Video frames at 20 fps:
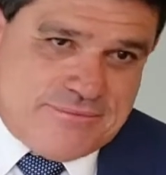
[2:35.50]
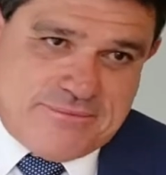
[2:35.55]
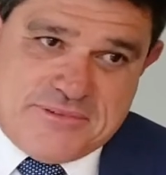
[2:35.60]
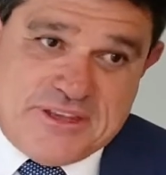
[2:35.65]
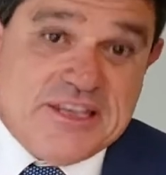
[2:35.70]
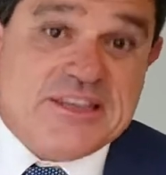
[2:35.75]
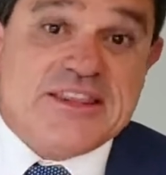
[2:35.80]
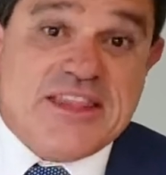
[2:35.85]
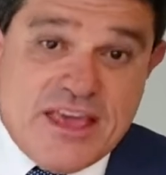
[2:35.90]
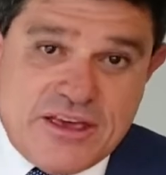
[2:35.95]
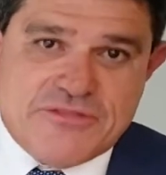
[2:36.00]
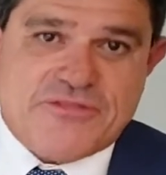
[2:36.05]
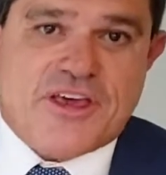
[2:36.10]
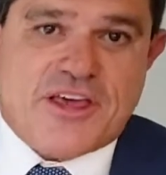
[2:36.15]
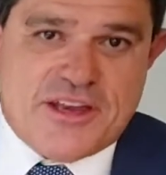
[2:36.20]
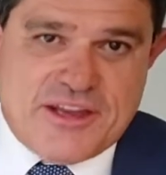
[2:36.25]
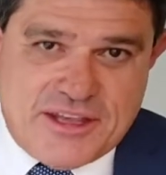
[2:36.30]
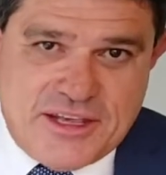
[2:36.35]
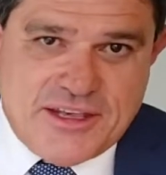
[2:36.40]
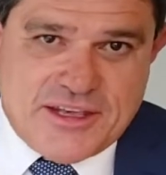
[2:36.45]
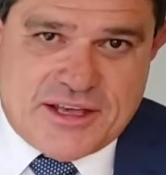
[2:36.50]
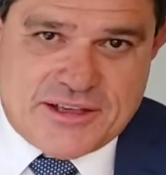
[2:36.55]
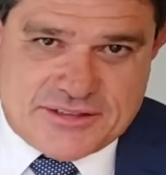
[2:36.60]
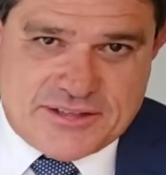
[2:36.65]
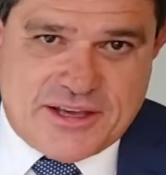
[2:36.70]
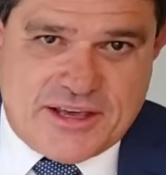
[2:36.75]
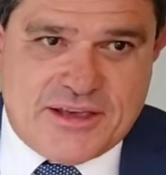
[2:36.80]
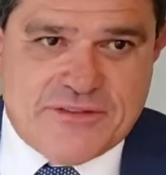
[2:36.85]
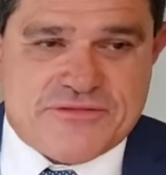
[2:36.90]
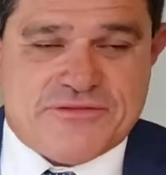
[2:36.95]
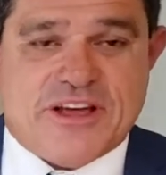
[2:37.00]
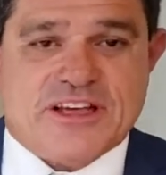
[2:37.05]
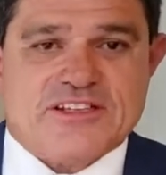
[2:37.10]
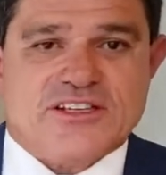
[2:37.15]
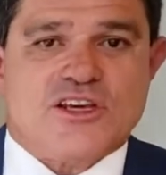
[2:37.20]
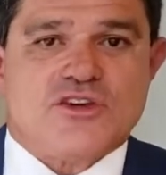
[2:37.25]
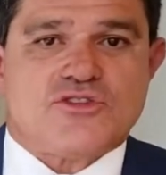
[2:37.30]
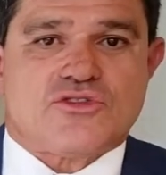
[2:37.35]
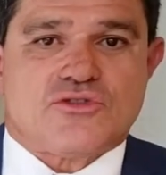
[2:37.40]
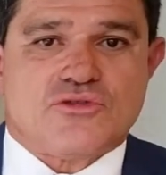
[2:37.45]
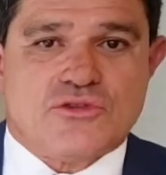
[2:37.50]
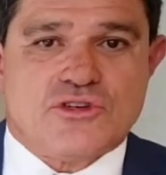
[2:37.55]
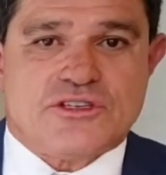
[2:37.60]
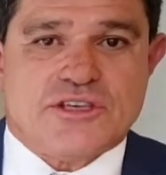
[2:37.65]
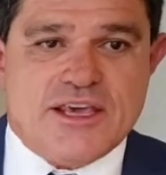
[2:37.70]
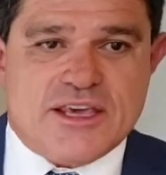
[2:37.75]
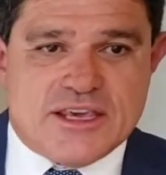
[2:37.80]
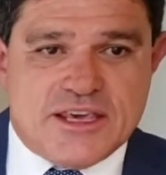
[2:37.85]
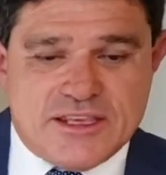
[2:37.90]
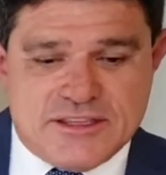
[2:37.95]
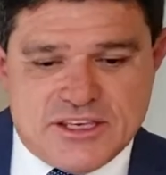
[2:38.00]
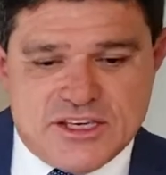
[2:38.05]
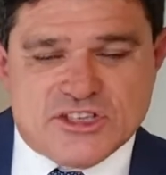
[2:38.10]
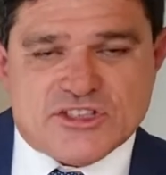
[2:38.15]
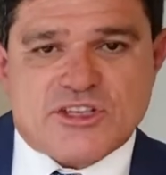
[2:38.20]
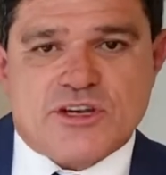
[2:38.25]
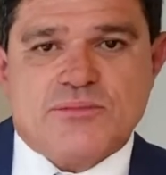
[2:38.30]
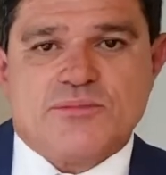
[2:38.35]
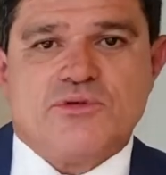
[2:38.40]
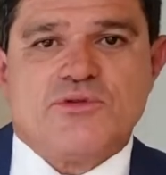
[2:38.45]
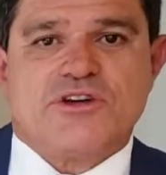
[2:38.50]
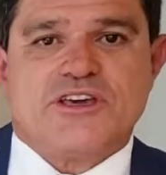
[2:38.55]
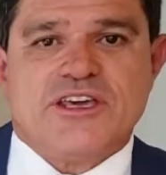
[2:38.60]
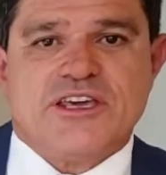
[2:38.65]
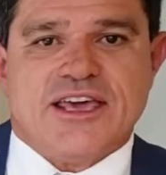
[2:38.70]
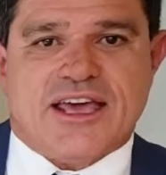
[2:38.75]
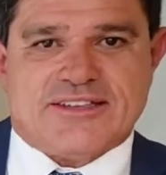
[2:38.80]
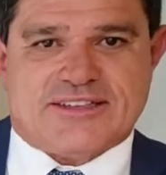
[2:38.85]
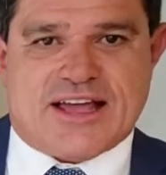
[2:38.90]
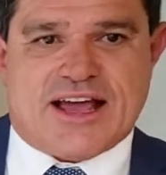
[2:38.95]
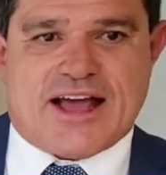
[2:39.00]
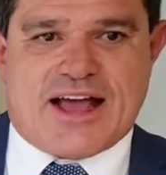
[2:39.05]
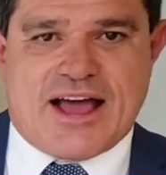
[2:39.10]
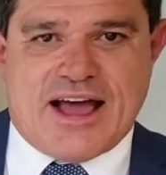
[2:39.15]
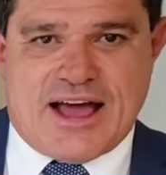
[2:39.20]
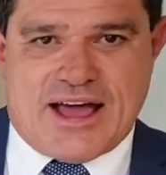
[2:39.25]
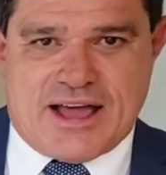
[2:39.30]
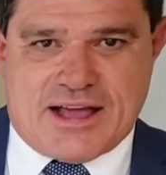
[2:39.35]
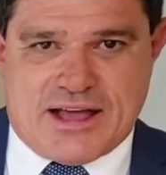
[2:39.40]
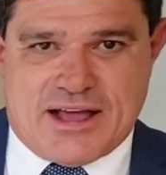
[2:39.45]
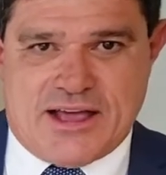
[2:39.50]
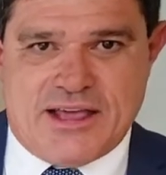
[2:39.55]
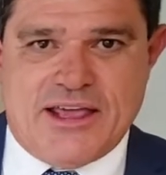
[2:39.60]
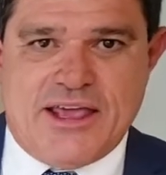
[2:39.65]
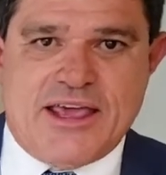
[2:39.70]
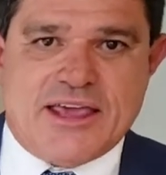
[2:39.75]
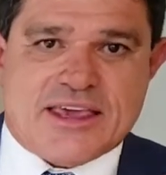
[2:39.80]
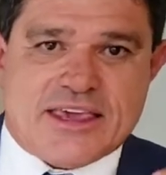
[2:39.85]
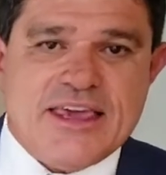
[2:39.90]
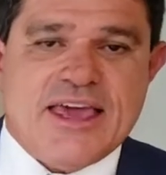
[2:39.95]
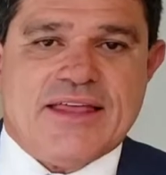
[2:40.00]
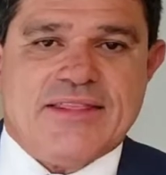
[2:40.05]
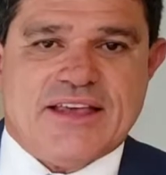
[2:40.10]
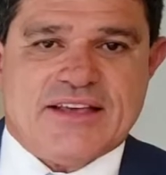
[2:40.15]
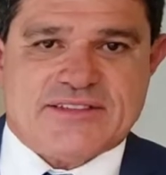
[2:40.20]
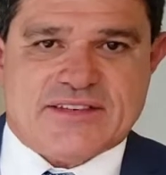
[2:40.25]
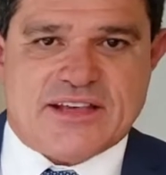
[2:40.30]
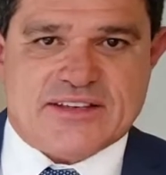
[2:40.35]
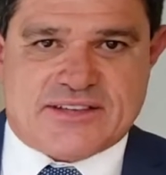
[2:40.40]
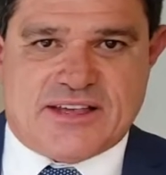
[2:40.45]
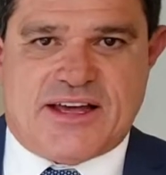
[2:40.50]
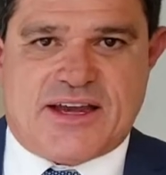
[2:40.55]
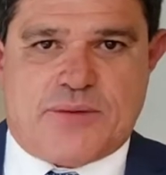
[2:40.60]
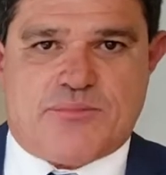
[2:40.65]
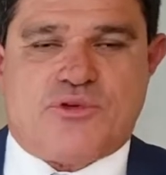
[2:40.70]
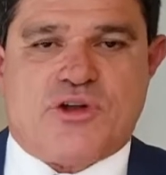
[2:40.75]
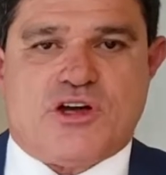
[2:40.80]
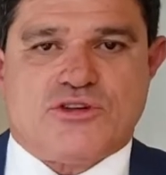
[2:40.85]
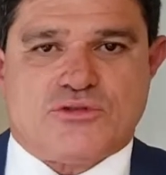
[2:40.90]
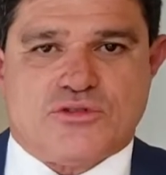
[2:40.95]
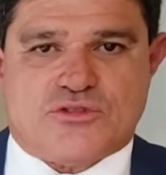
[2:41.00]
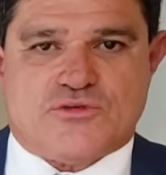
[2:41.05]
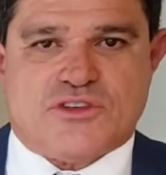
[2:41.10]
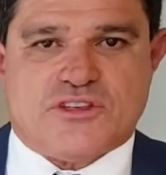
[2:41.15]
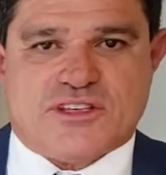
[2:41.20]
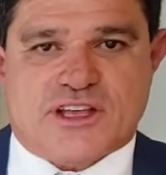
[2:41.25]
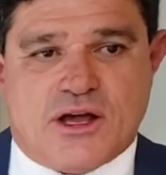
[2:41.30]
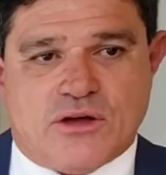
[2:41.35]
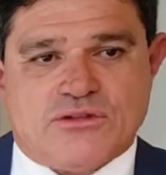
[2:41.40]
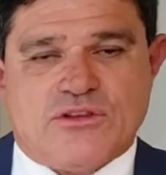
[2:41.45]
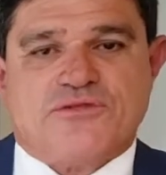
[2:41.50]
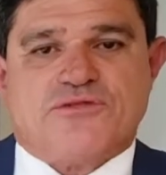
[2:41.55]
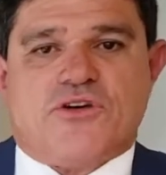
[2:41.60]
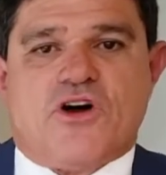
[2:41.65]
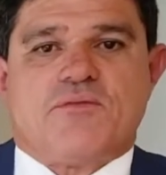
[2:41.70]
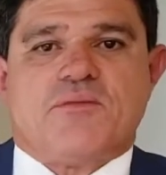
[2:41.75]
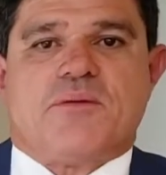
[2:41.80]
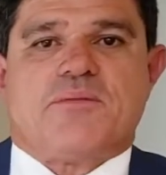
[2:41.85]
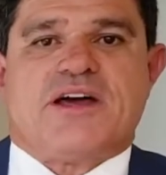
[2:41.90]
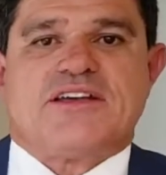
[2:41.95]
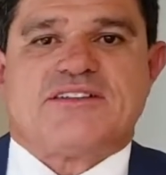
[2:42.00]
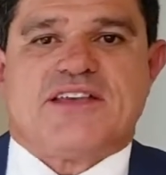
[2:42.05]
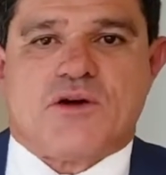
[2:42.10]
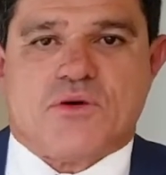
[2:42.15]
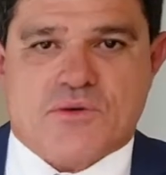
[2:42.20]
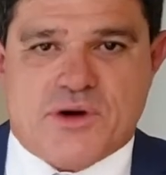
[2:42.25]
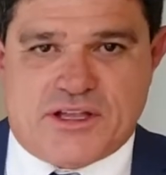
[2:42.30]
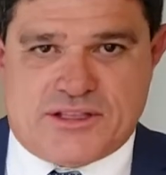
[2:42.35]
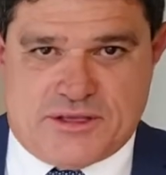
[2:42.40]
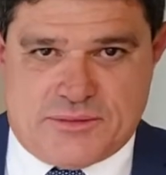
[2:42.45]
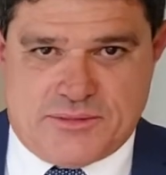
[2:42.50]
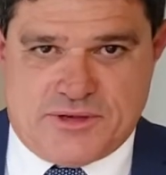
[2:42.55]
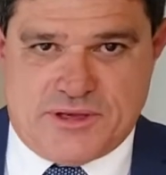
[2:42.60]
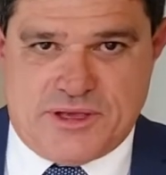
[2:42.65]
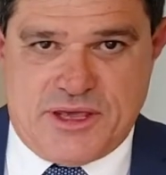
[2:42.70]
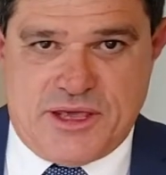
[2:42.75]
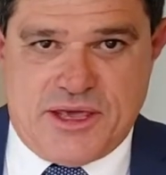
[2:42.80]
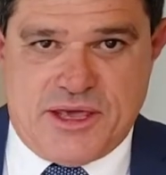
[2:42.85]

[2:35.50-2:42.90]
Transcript: e deveria ser fazer jus e distribuir essa carga que é necessária para o ajuste fiscal de forma mais equânime.